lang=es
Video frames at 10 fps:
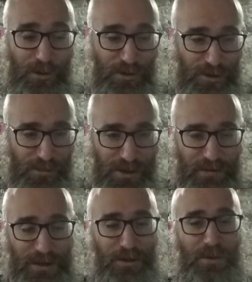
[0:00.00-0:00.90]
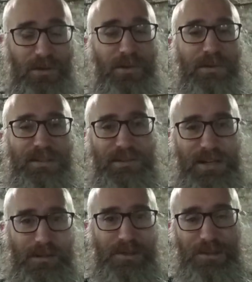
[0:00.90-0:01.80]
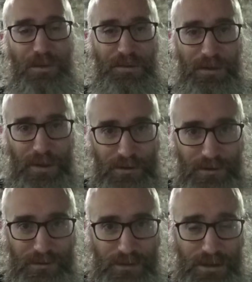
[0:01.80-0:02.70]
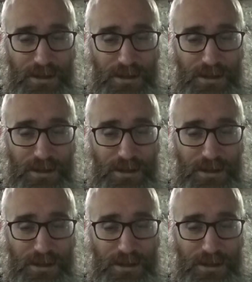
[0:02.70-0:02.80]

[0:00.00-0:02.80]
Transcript: cuando el malvado me vino a visitar y me está observando,